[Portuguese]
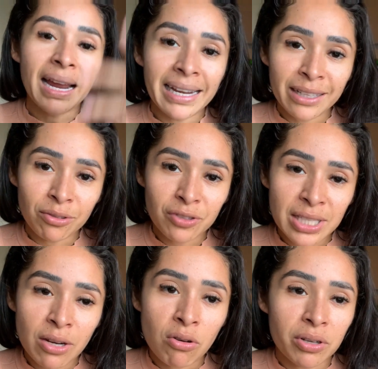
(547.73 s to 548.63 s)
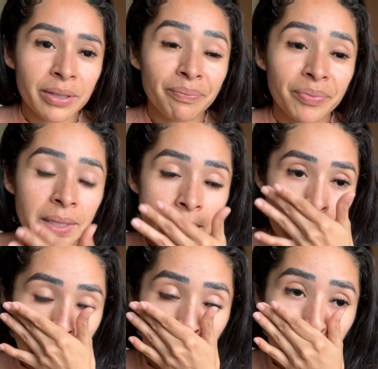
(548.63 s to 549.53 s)
lento você corre.
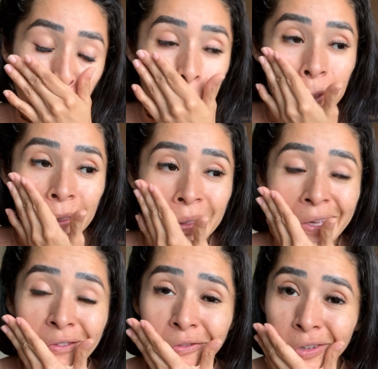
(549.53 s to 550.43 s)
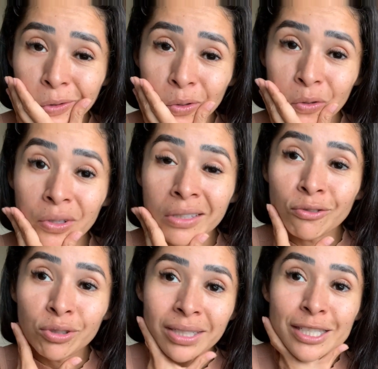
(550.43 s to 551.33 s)
E enfim, eu tô lutando
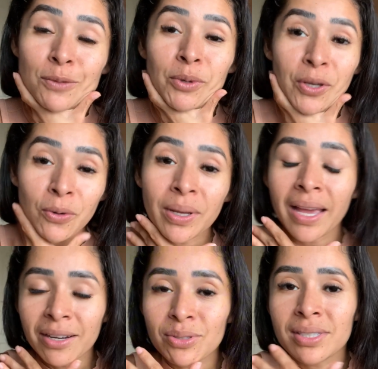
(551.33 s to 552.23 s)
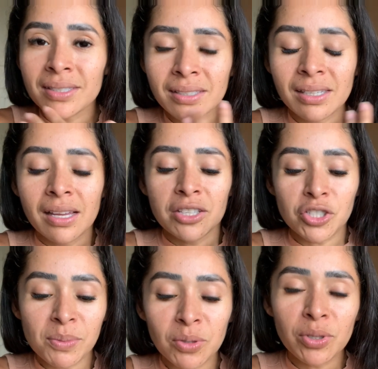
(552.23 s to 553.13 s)
contra isso porque eu quero sim
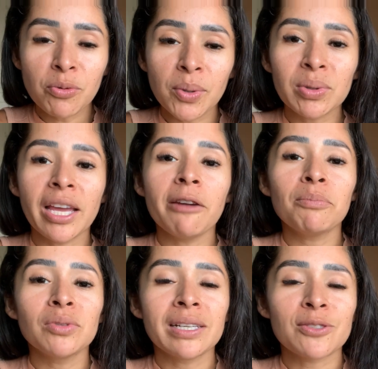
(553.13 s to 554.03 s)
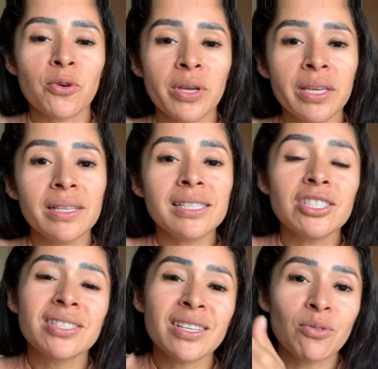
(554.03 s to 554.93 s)
diminuir o meu tempo nas corridas
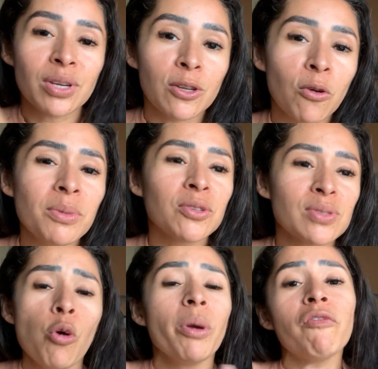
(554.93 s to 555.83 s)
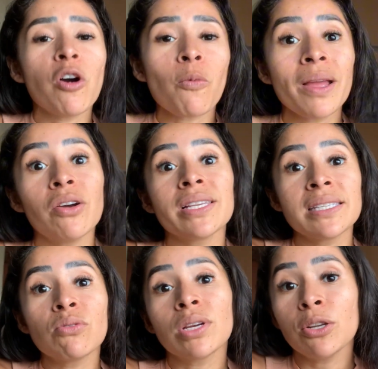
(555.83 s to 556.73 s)
de 5 km. Meu foco maior é
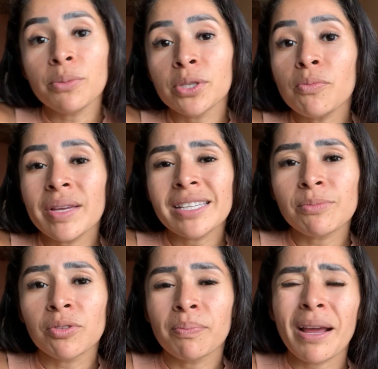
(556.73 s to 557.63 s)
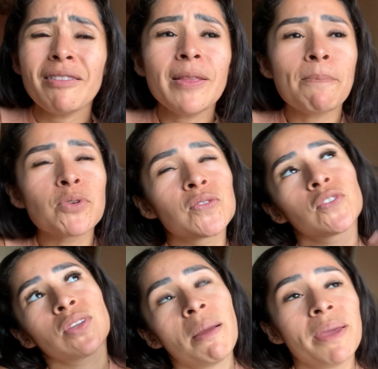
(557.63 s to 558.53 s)
5 km mesmo, para depois
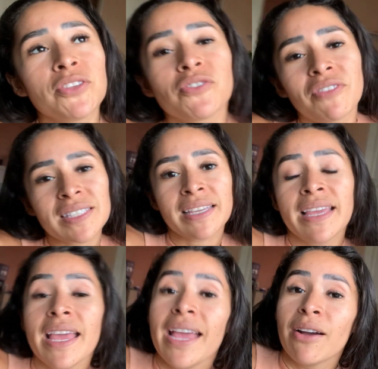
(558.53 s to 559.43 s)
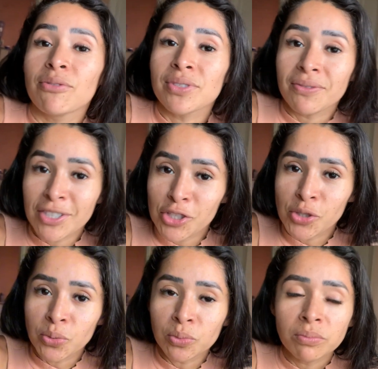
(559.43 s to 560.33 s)
futuramente eu fazer uns
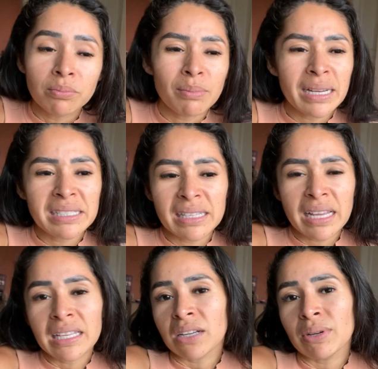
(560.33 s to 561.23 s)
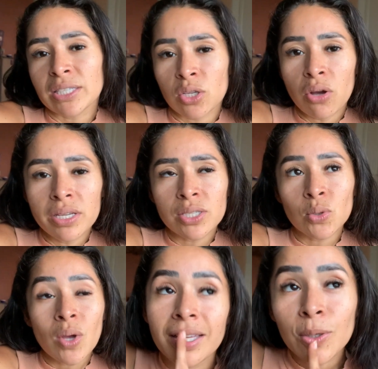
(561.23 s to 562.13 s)
21, mas até então é só
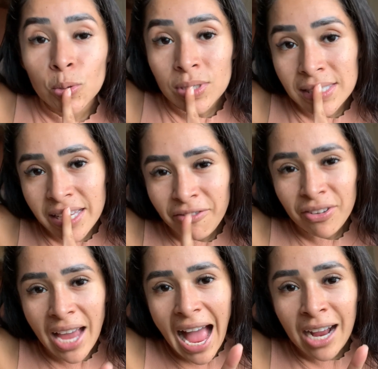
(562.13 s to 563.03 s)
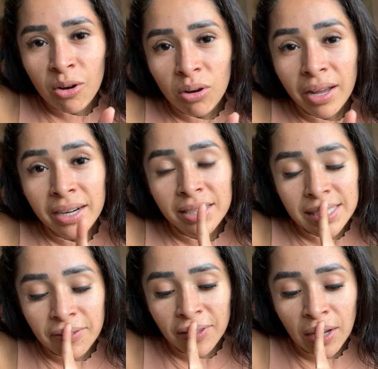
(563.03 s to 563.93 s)
isso. Inclusive, agora
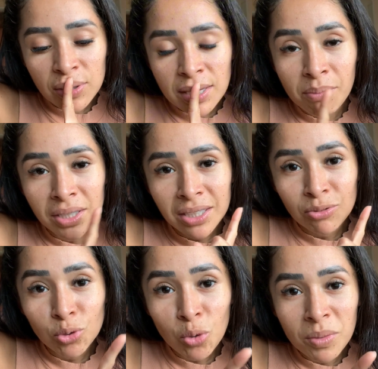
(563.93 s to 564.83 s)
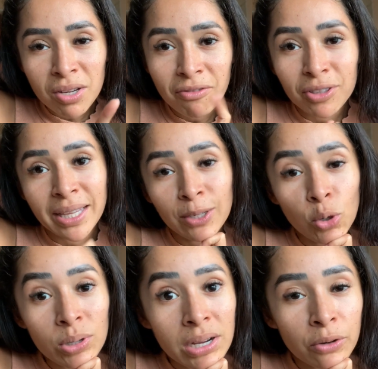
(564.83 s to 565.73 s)
nesse final de semana, no domingo, eu vou ter
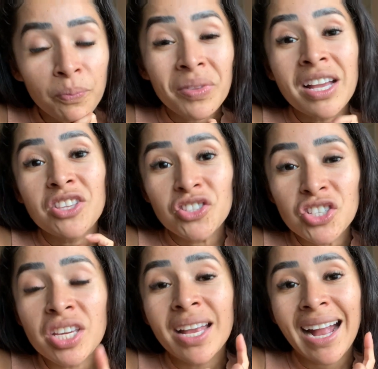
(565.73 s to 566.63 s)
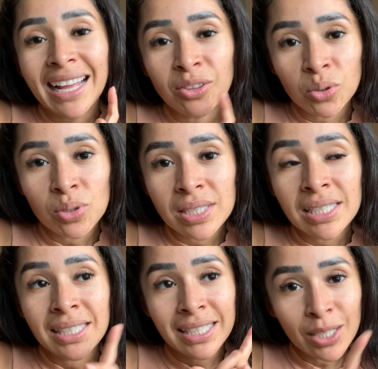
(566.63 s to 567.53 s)
longão de
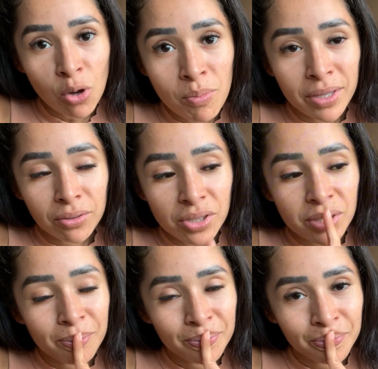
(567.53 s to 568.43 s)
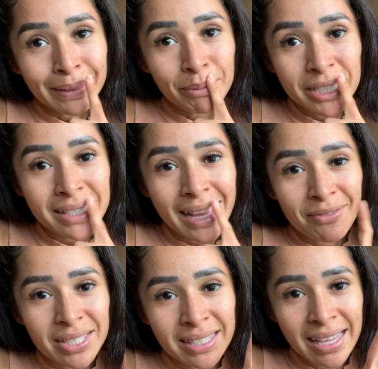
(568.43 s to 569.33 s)
14 quilômetros. Me diz aí,
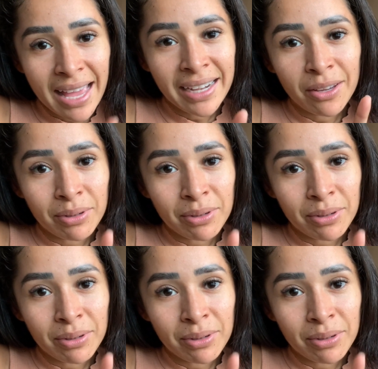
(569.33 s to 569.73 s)
vocês querem que eu